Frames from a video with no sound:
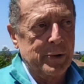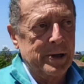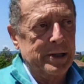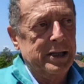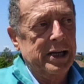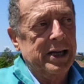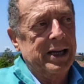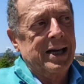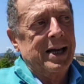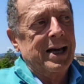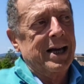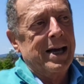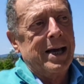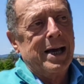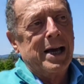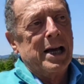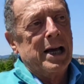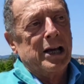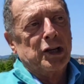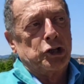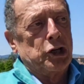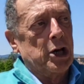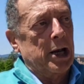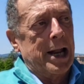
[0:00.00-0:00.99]
Quindi
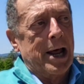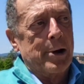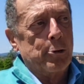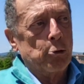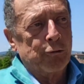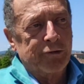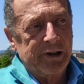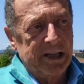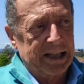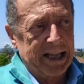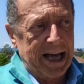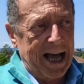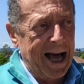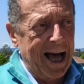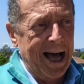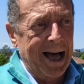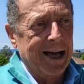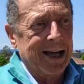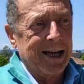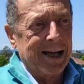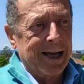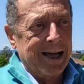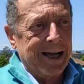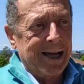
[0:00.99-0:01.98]
c'è la
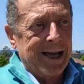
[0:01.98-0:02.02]
novità,